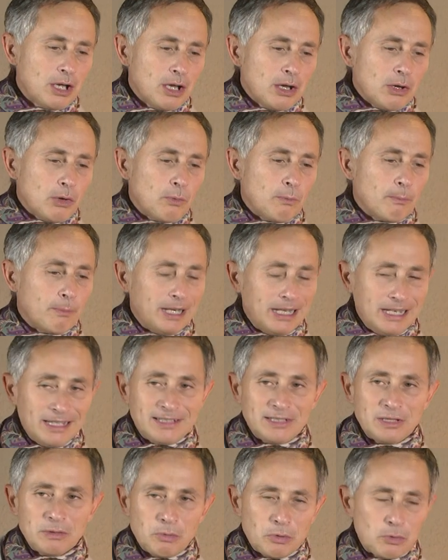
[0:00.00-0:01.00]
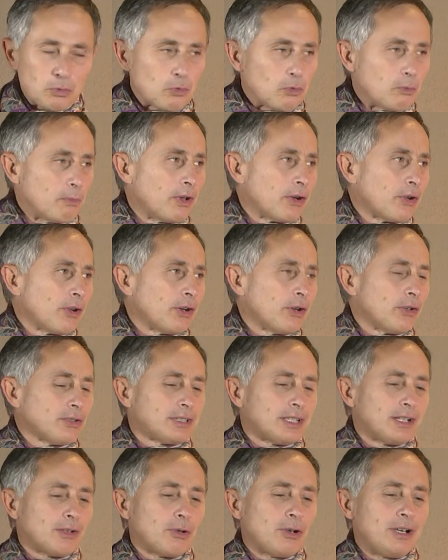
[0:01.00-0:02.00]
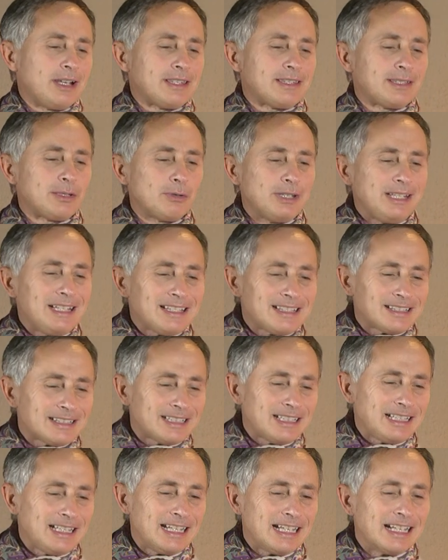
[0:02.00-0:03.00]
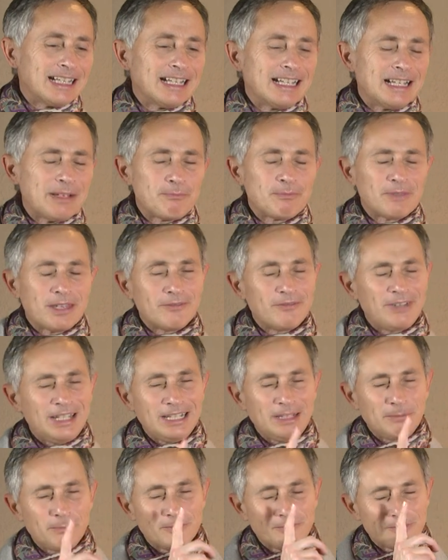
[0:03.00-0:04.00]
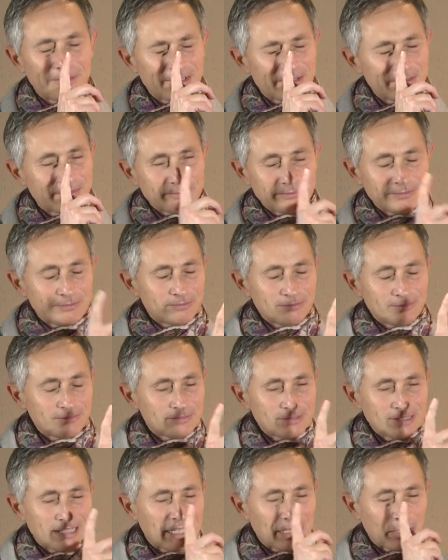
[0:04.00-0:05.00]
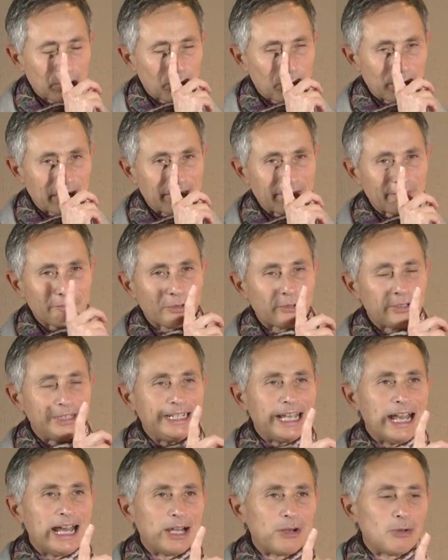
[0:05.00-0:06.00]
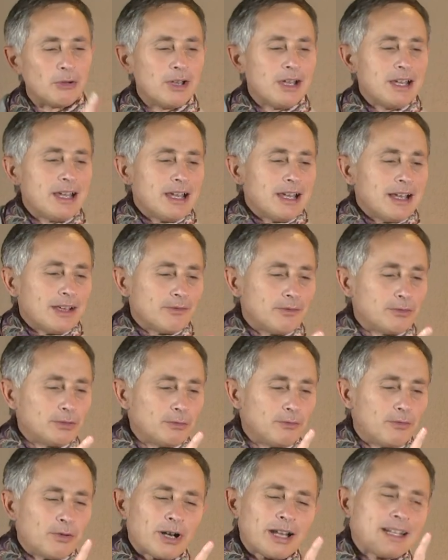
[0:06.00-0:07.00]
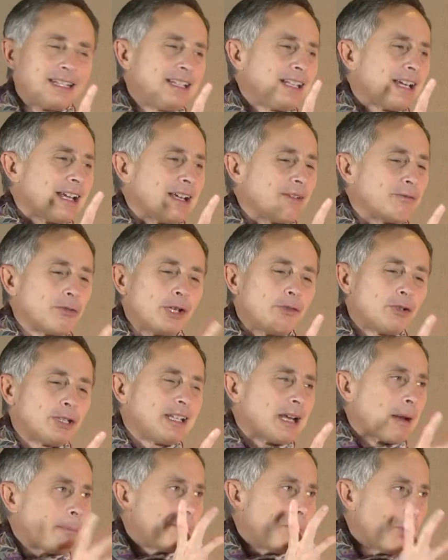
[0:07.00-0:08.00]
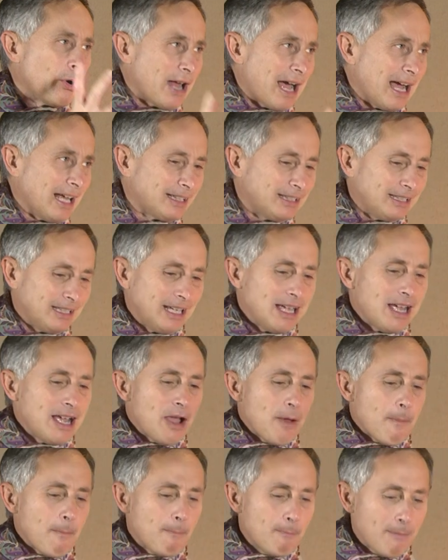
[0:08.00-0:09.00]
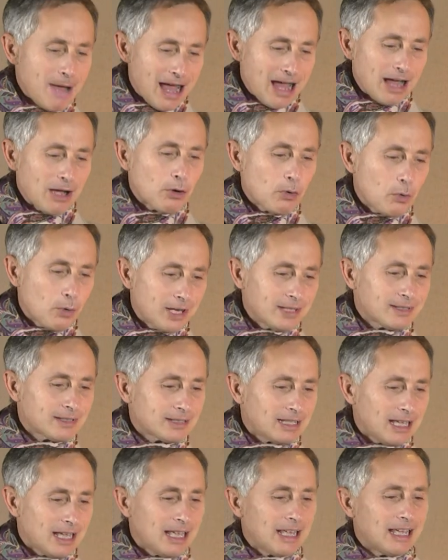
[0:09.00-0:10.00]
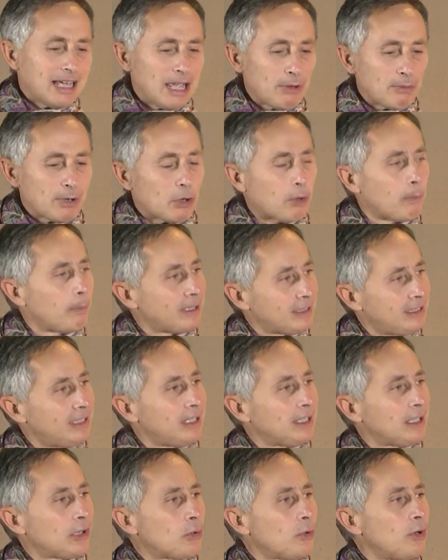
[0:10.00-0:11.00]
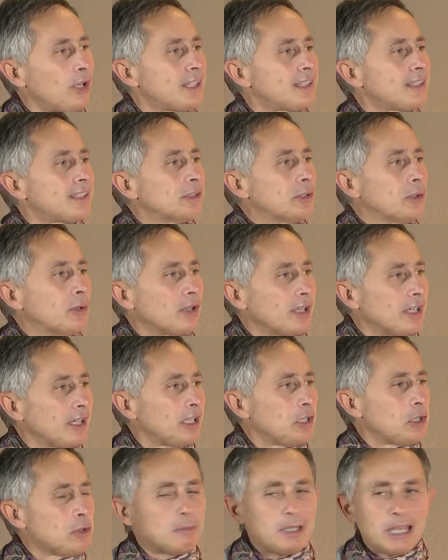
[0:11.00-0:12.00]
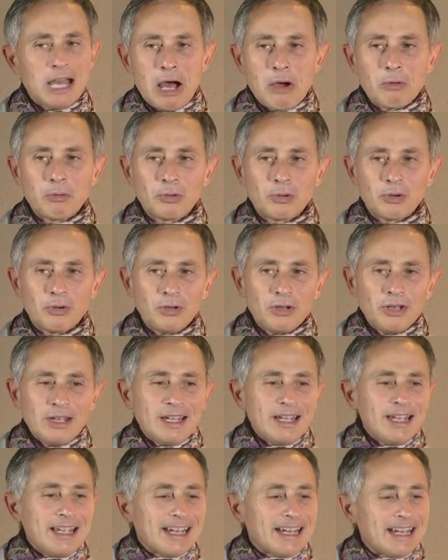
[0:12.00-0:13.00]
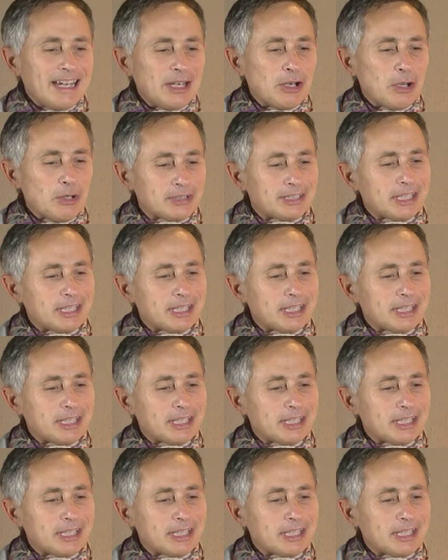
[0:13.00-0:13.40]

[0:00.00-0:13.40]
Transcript: un bellissimo numero ai nostri collezionisti, eh, vedi Mm, l'errore freudiano. Dire, volevo dire abbonati, ma questa è una copertina da collezione. Io mi auguro che i nostri